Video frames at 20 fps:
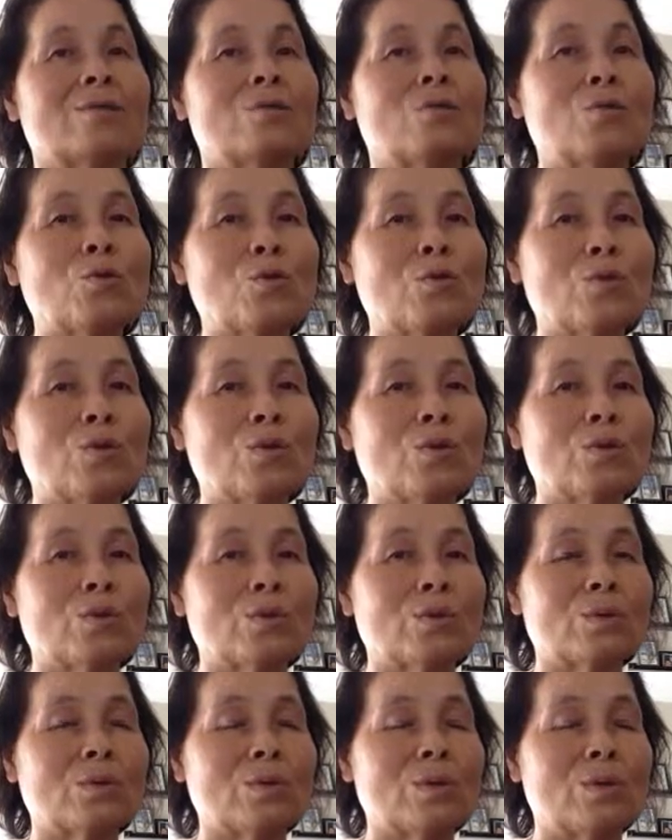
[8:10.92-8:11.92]
조건
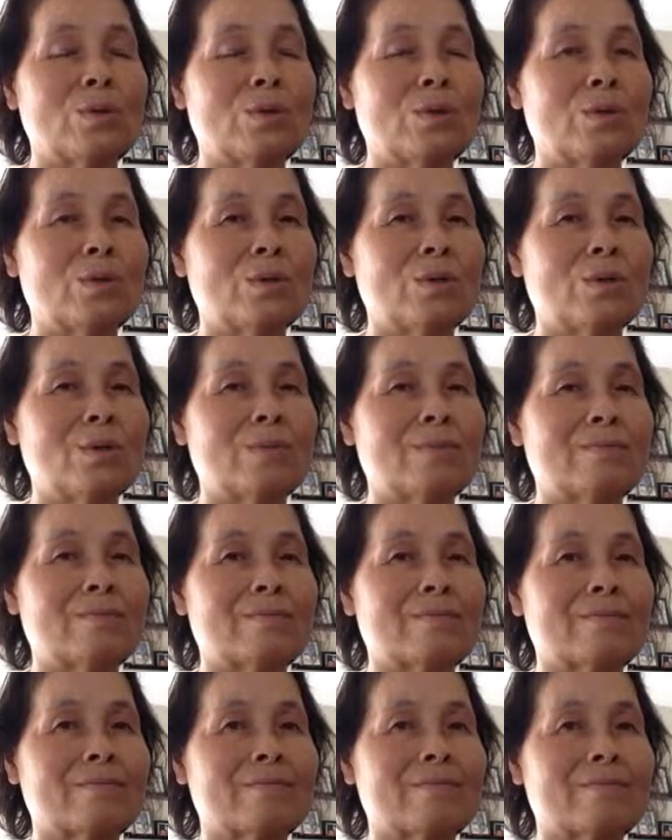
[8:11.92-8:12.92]
어
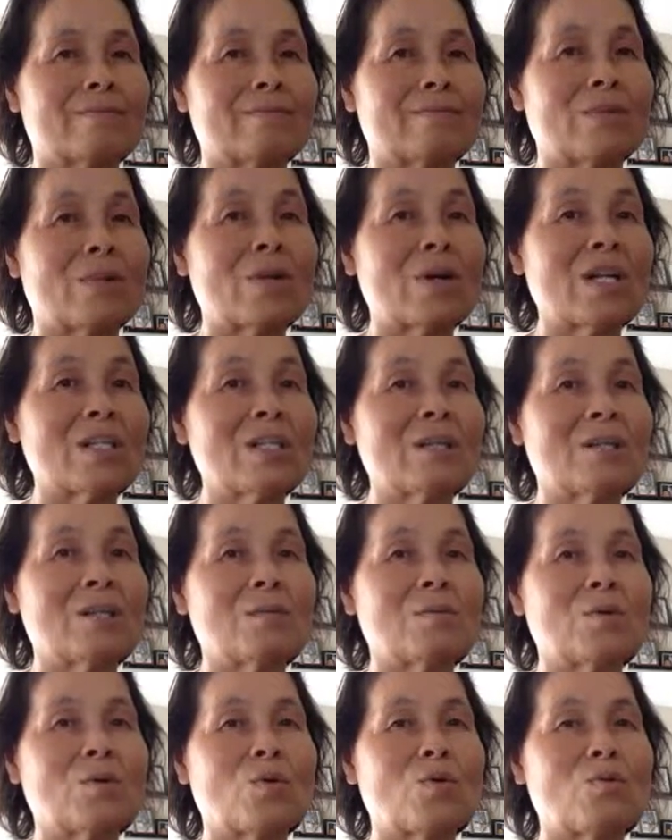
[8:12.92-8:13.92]
법관이기
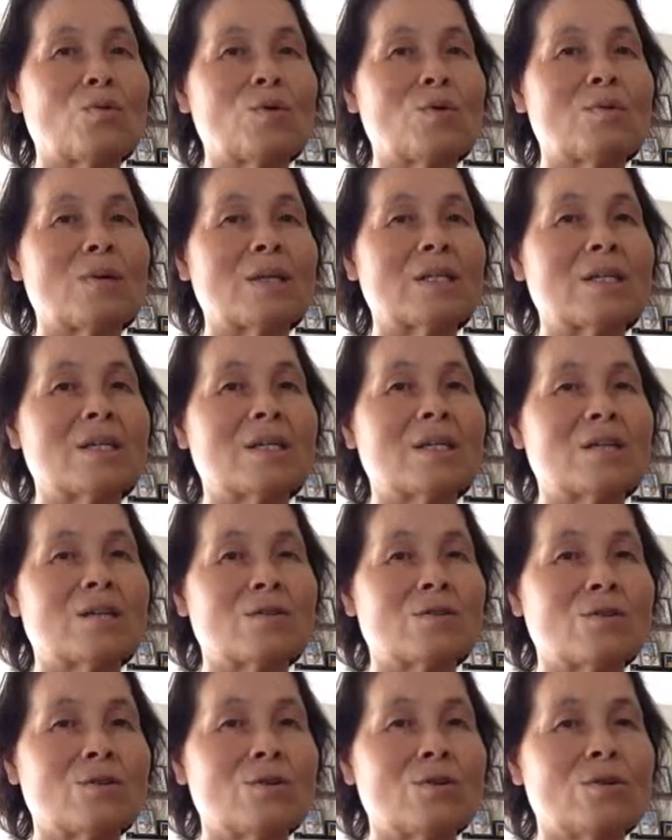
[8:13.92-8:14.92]
때문에 공부를 많이
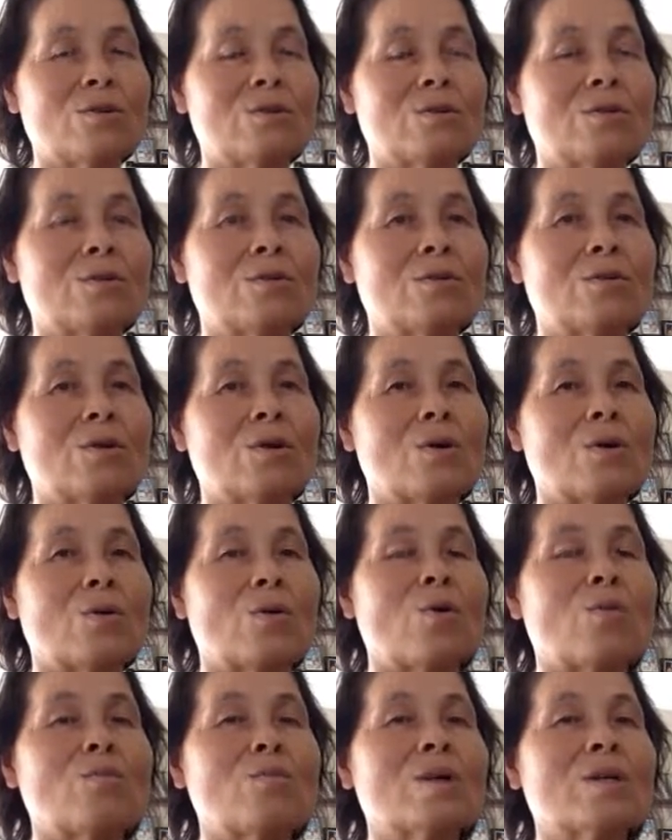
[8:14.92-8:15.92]
했겠죠. 그
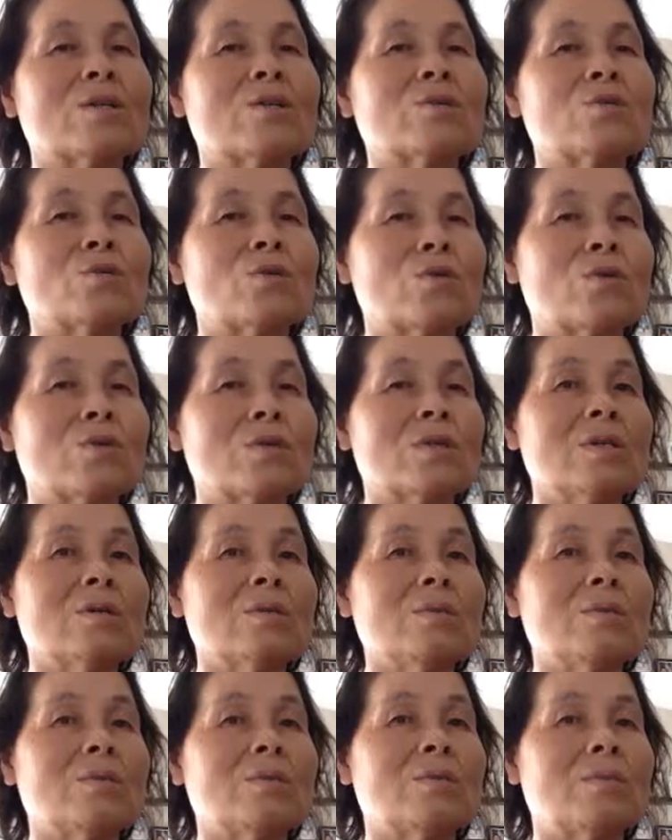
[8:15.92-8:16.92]
공부하는
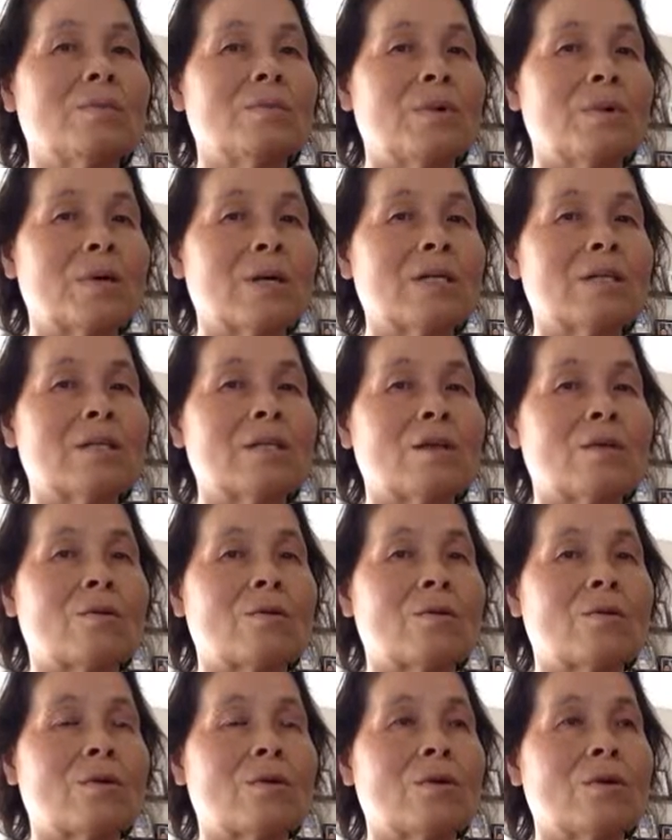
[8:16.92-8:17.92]
조건이 법관이
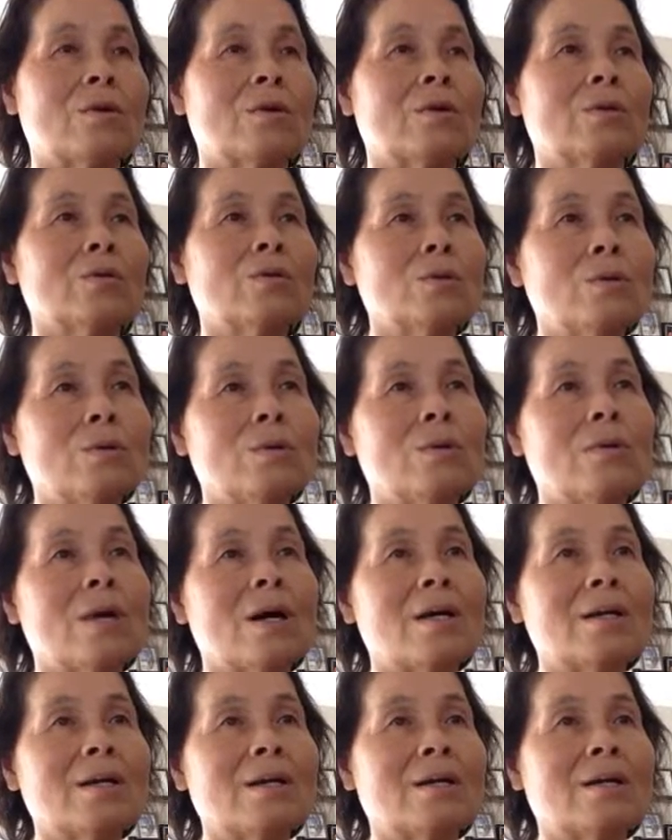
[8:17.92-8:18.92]
됐고 또
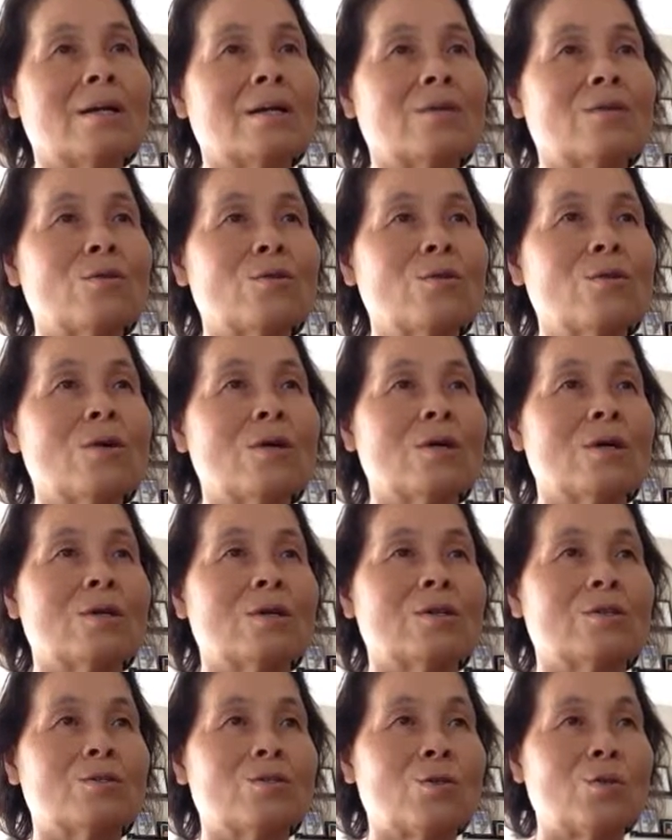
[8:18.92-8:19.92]
하늘나라도
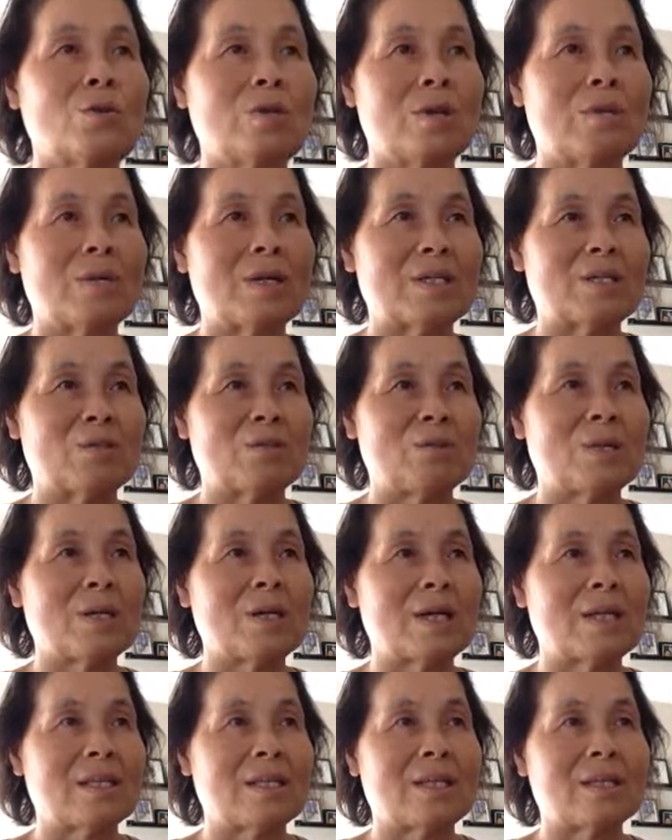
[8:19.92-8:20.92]
그 조건에 맞추면
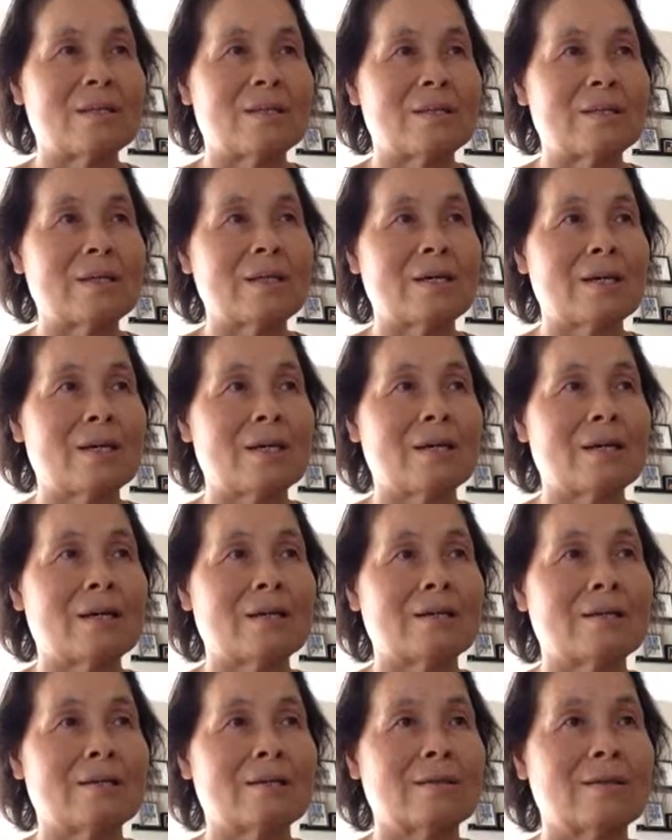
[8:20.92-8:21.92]
간다 이렇게
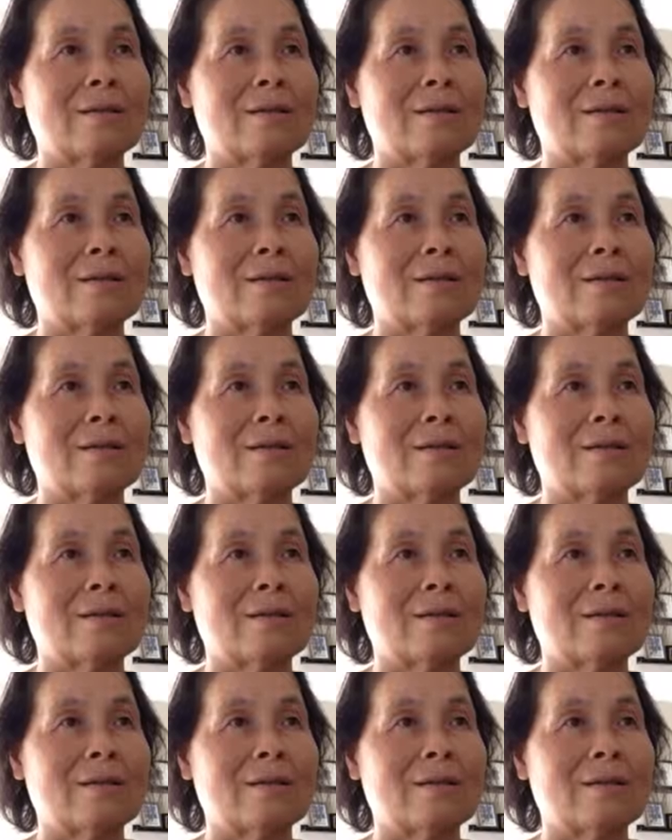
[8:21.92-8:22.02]
생각하는